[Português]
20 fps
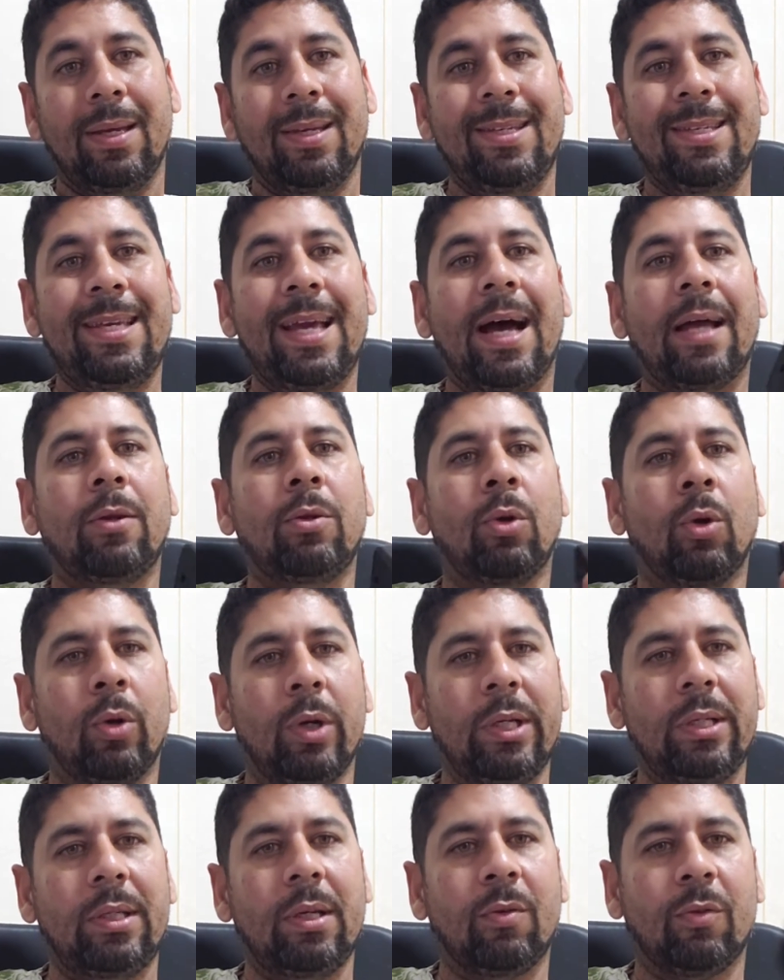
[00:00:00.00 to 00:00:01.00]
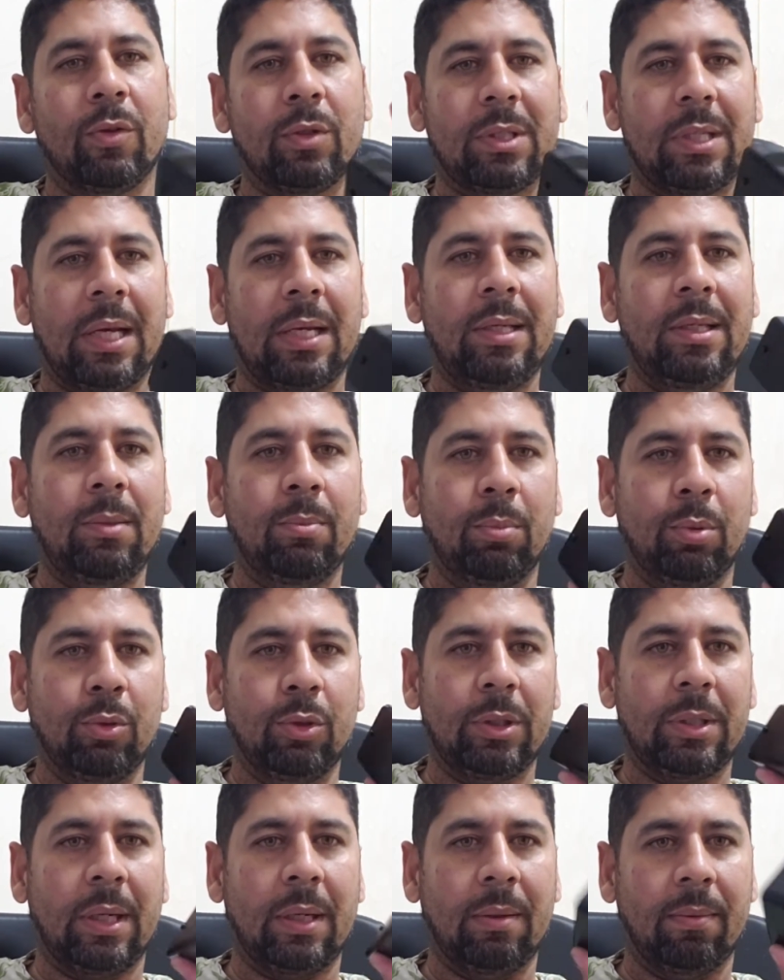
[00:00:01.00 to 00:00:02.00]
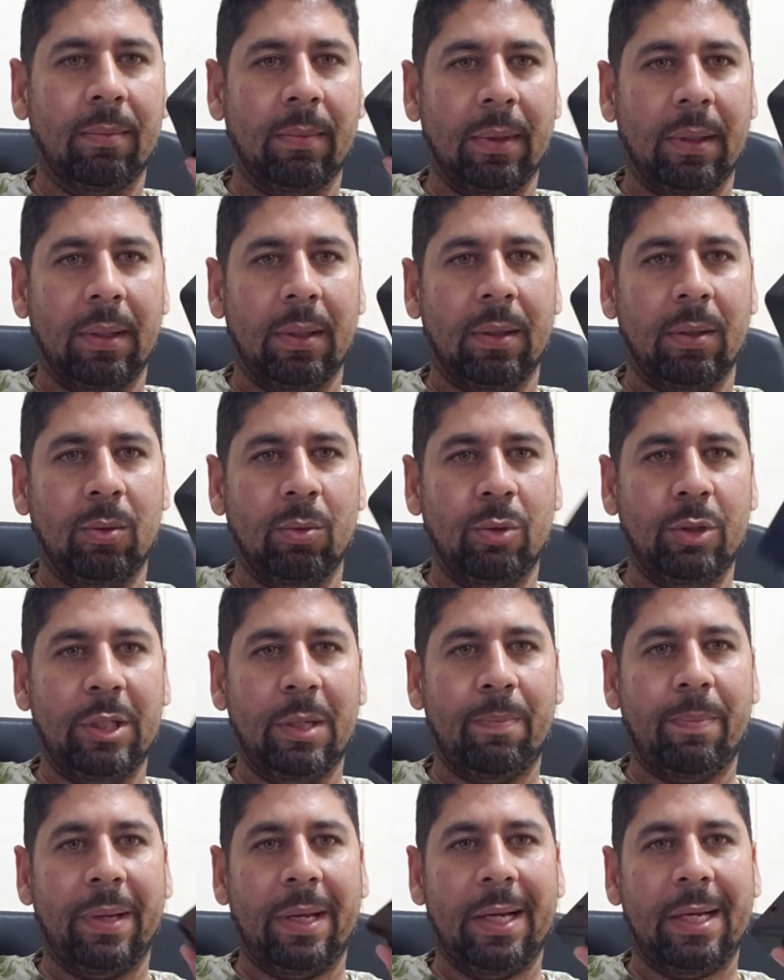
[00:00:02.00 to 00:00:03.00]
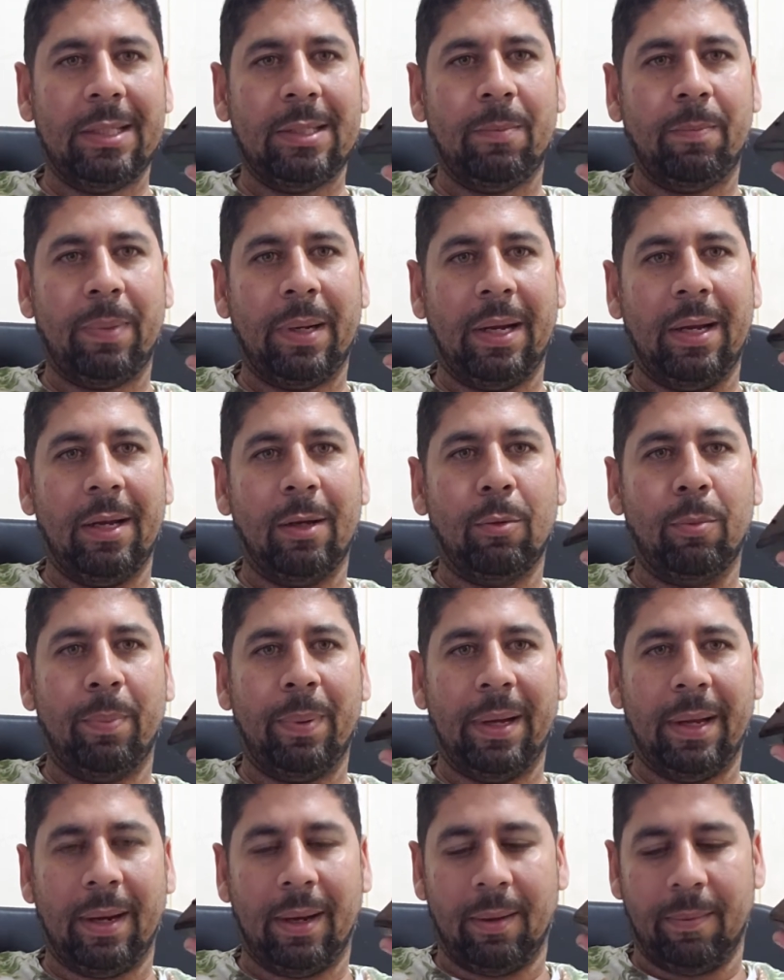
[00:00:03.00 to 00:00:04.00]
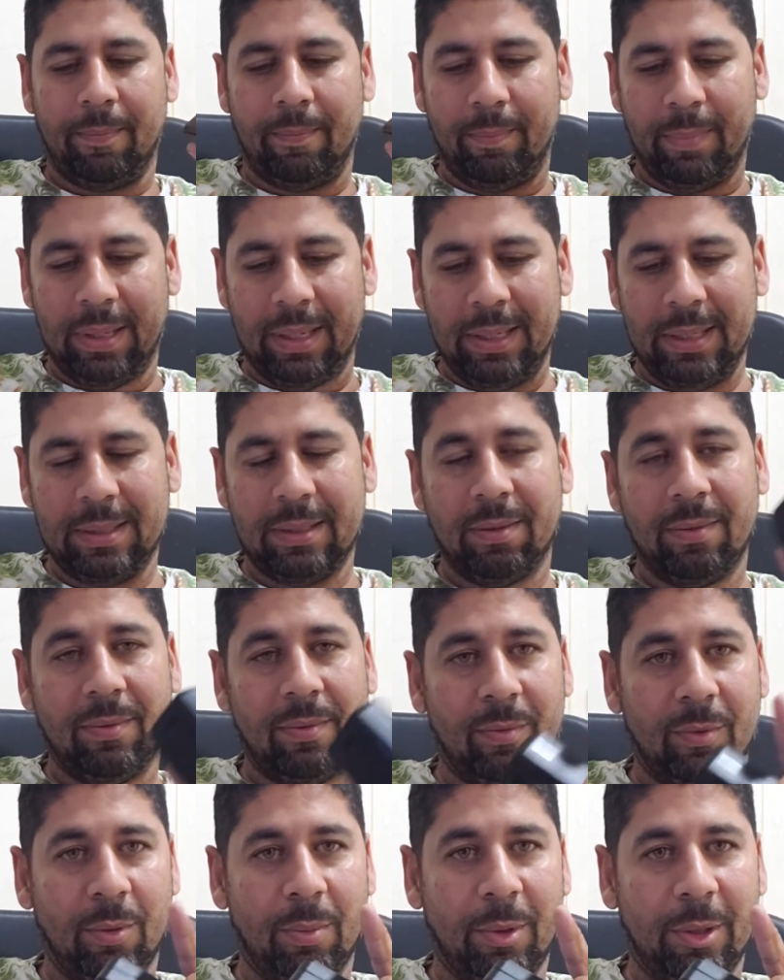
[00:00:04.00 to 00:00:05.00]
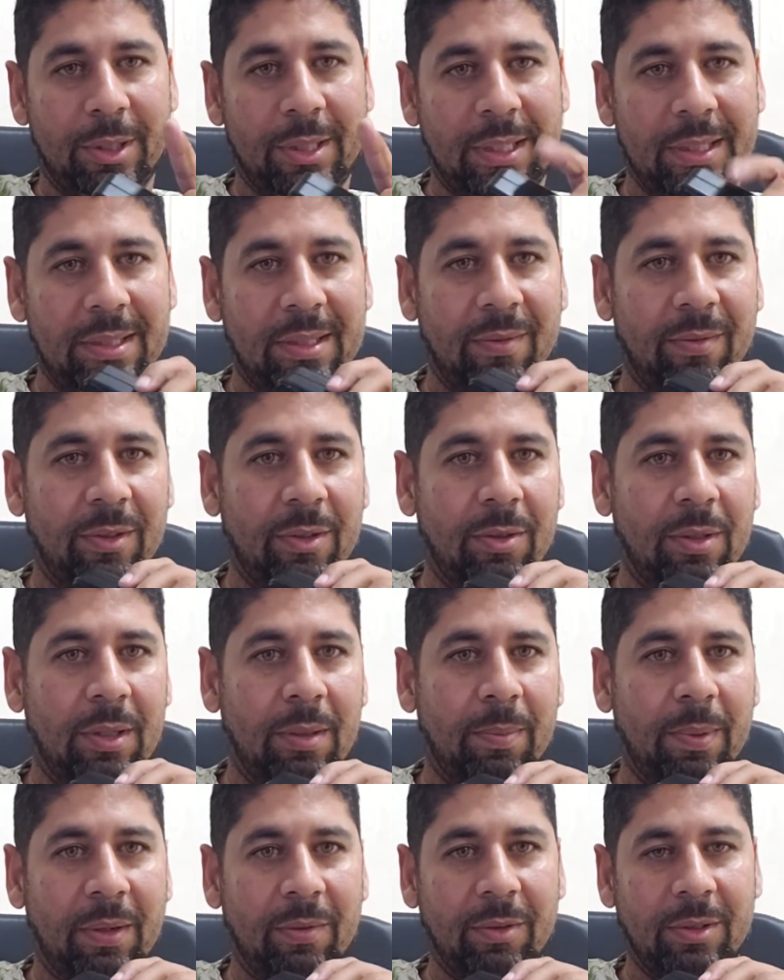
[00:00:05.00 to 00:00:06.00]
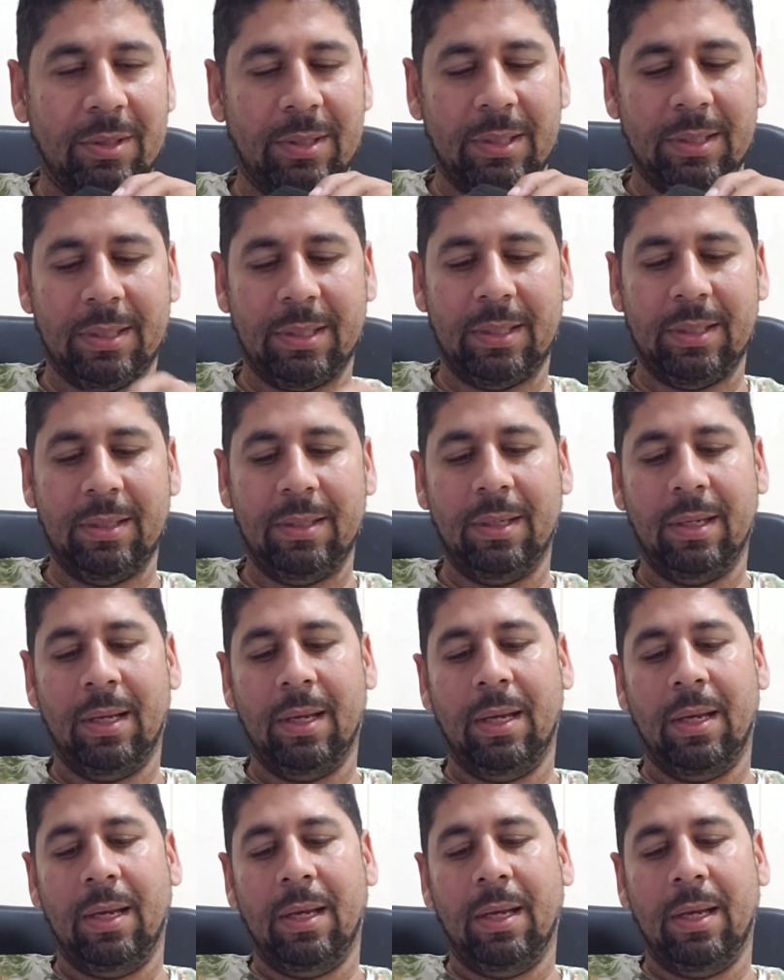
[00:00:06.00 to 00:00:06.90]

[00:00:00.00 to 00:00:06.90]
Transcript: E à noite eu vou sair em busca do GPS para recuperar, beleza? Vou mostrar esse vídeo aí para vocês aí.